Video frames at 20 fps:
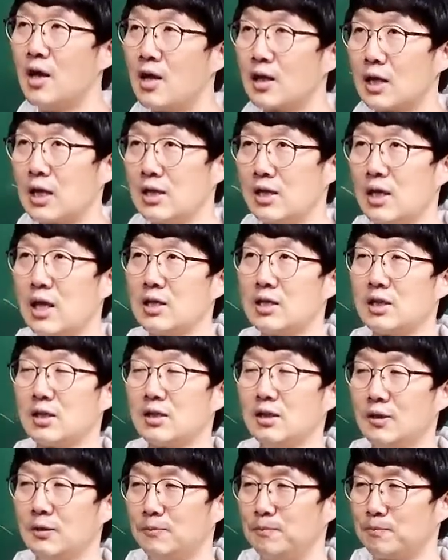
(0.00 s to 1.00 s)
그러니까 이게
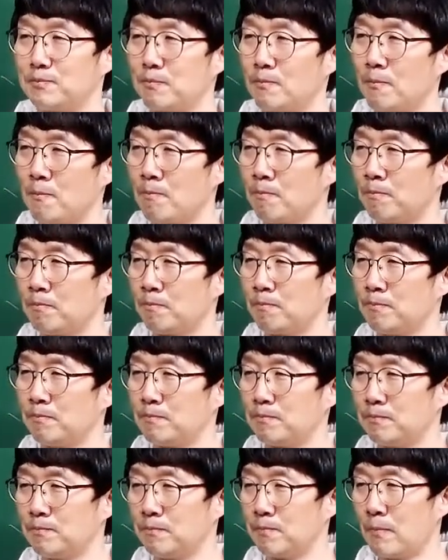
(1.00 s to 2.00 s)
지금
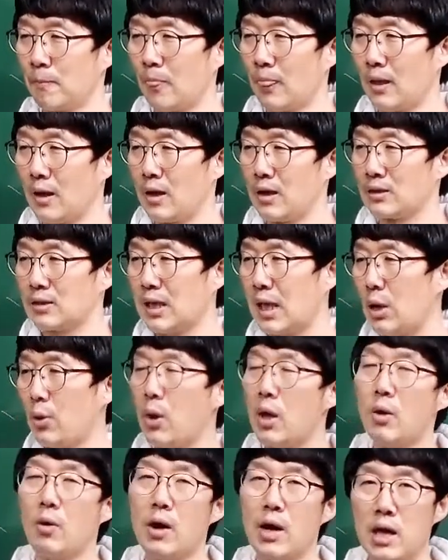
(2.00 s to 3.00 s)
음,
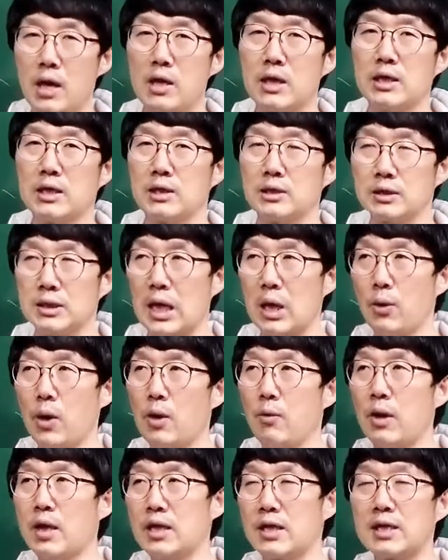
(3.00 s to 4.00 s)
사회와의
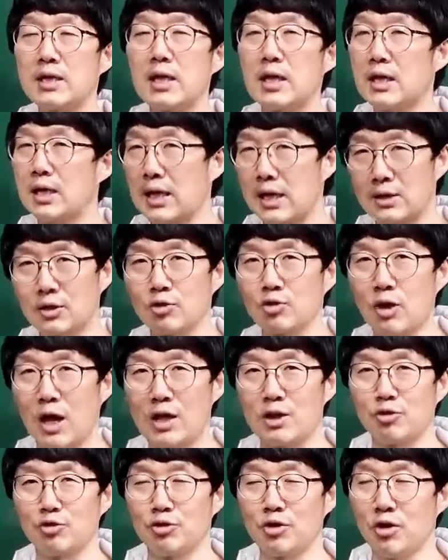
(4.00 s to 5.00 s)
사회와 인간의 갈등도
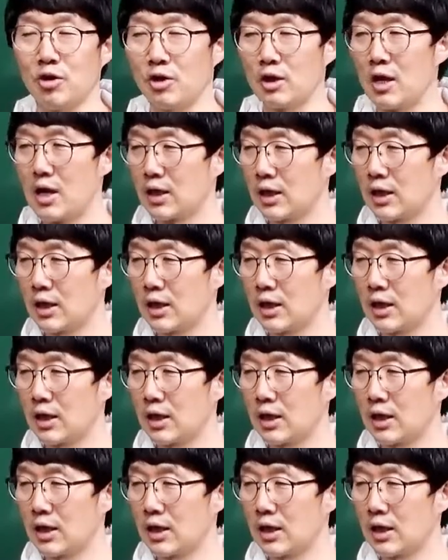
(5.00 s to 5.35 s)
아니고요.